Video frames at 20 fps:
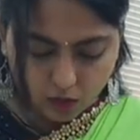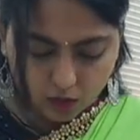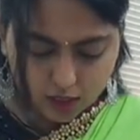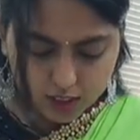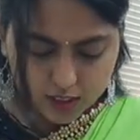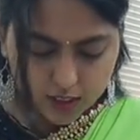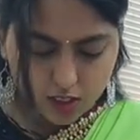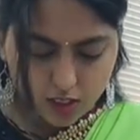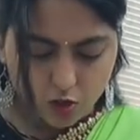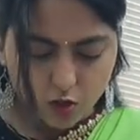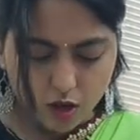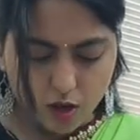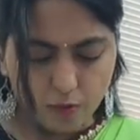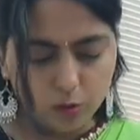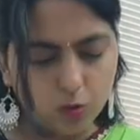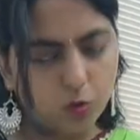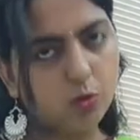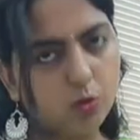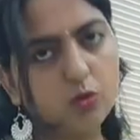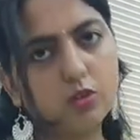और इसी को
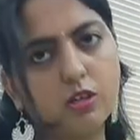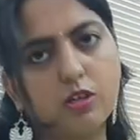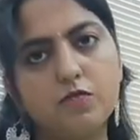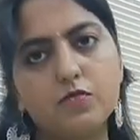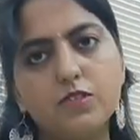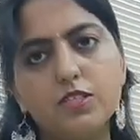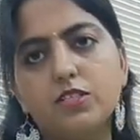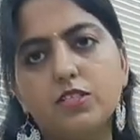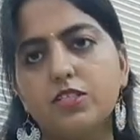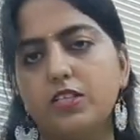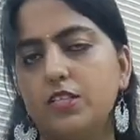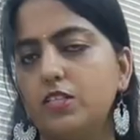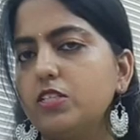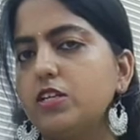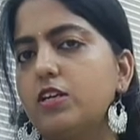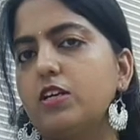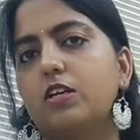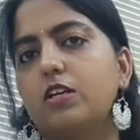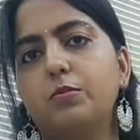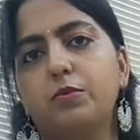आप दोनों तरफ से चेंज
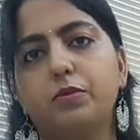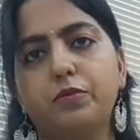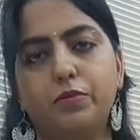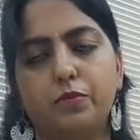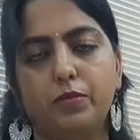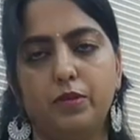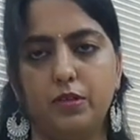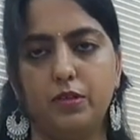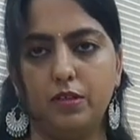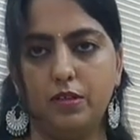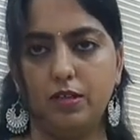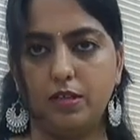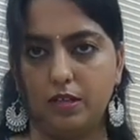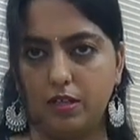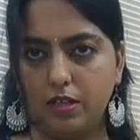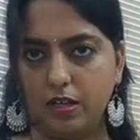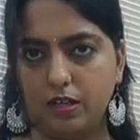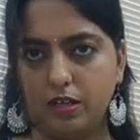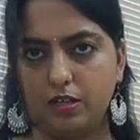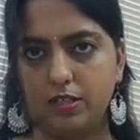करके भी
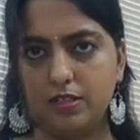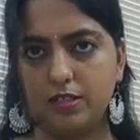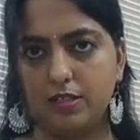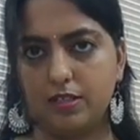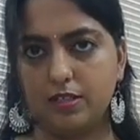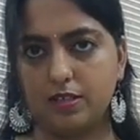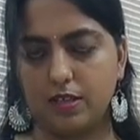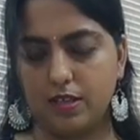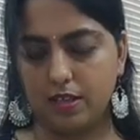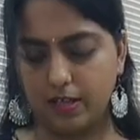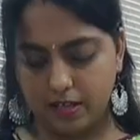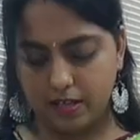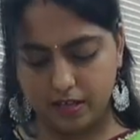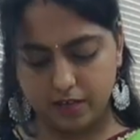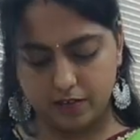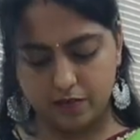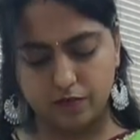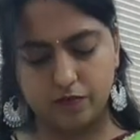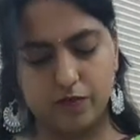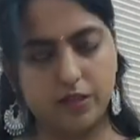टक कर सकते हैं
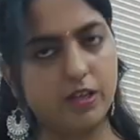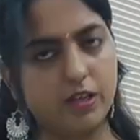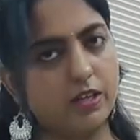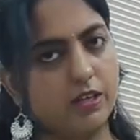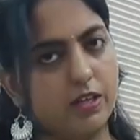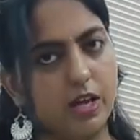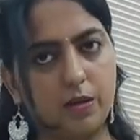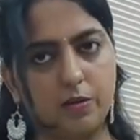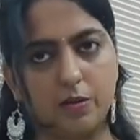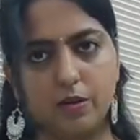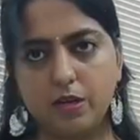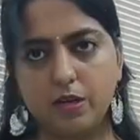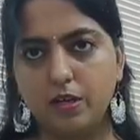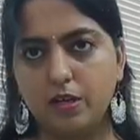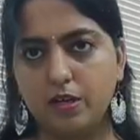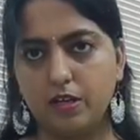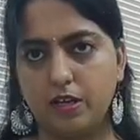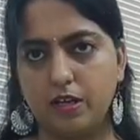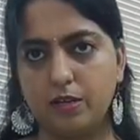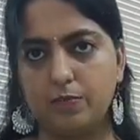एक एक टाइम
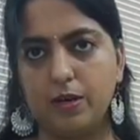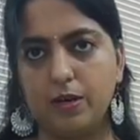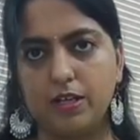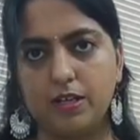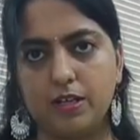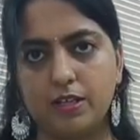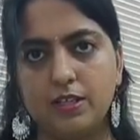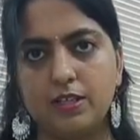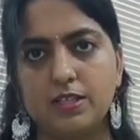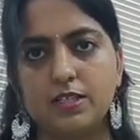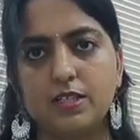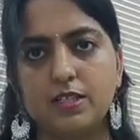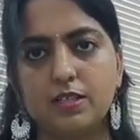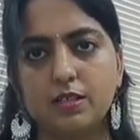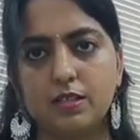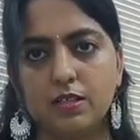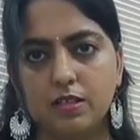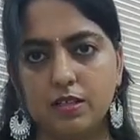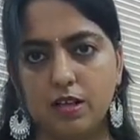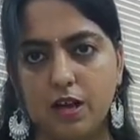एक बार इधर
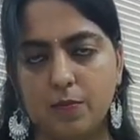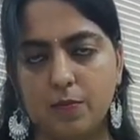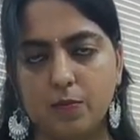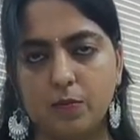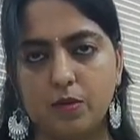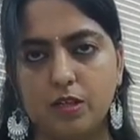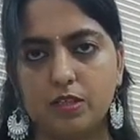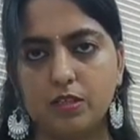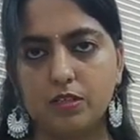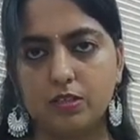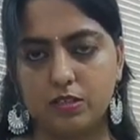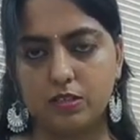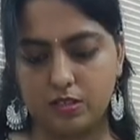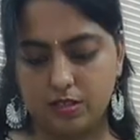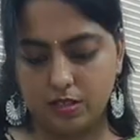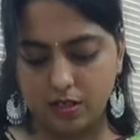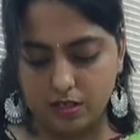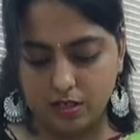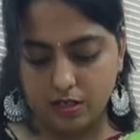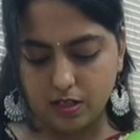से आपने
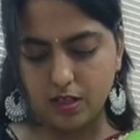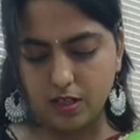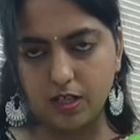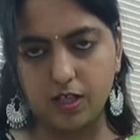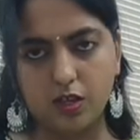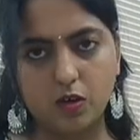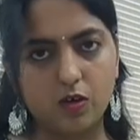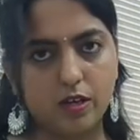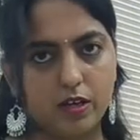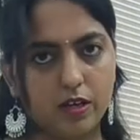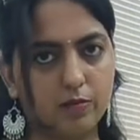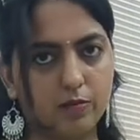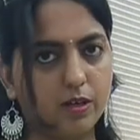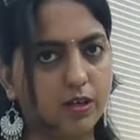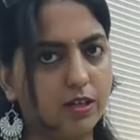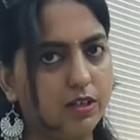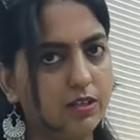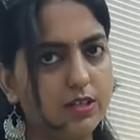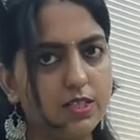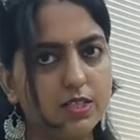टक कर लिया और एक
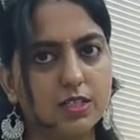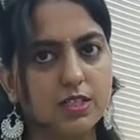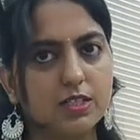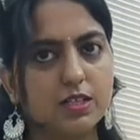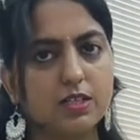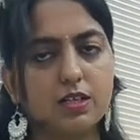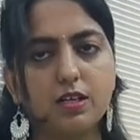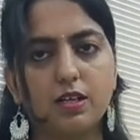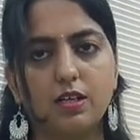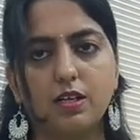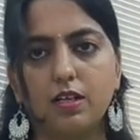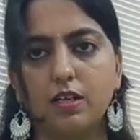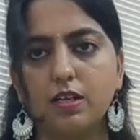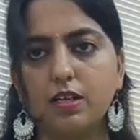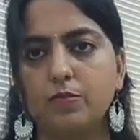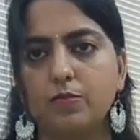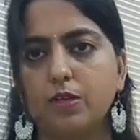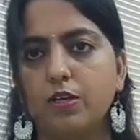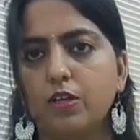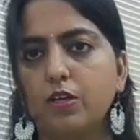बार इधर से टक कर
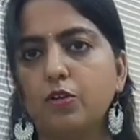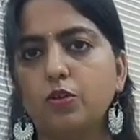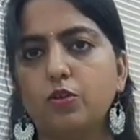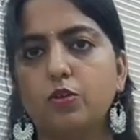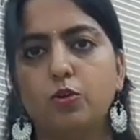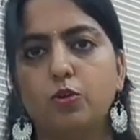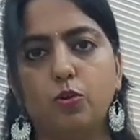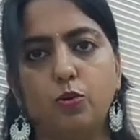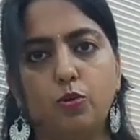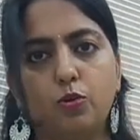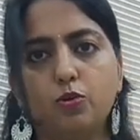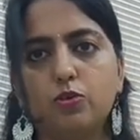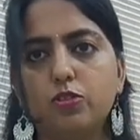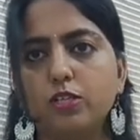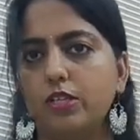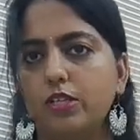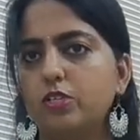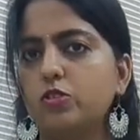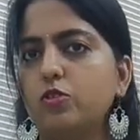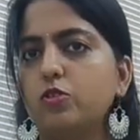लिया तो दोनों
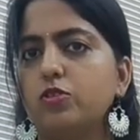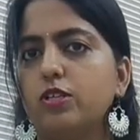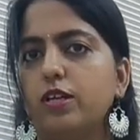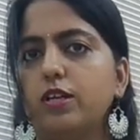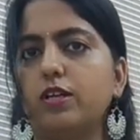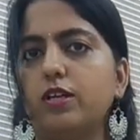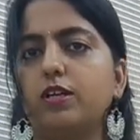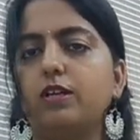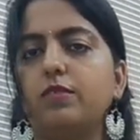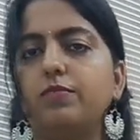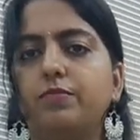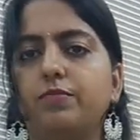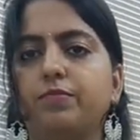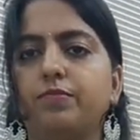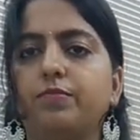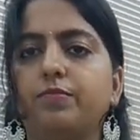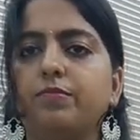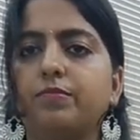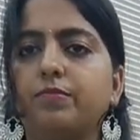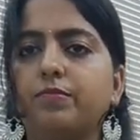चेंज हो जाएगा
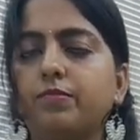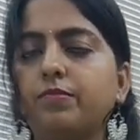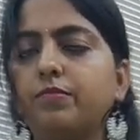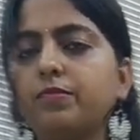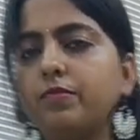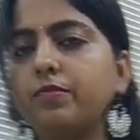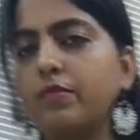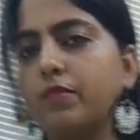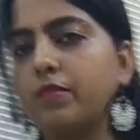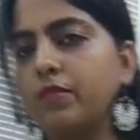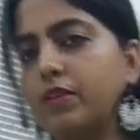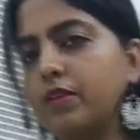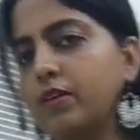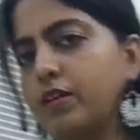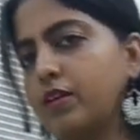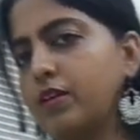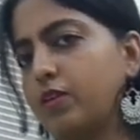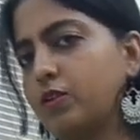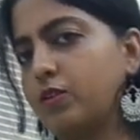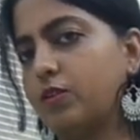
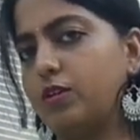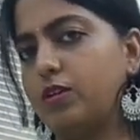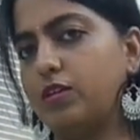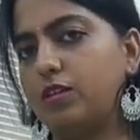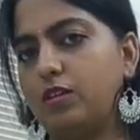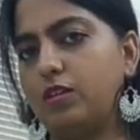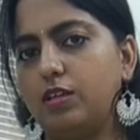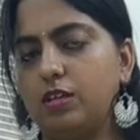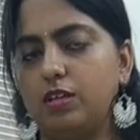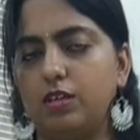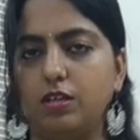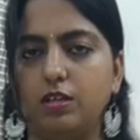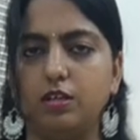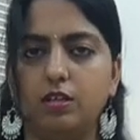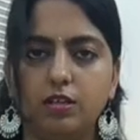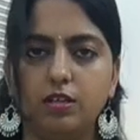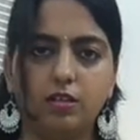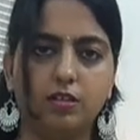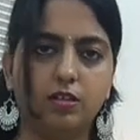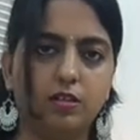तो ये देखिए
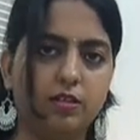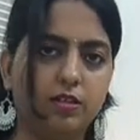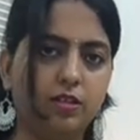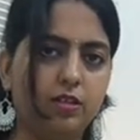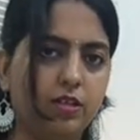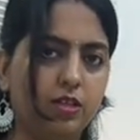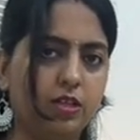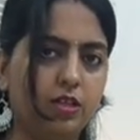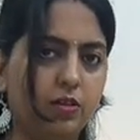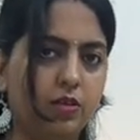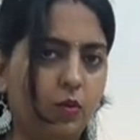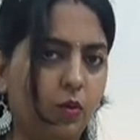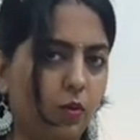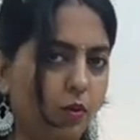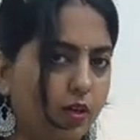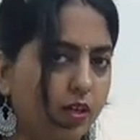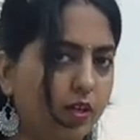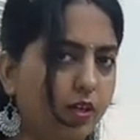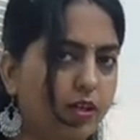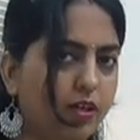
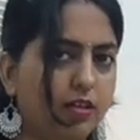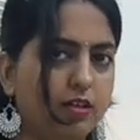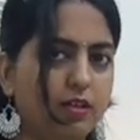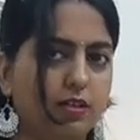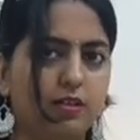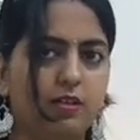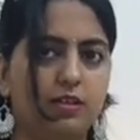हो गया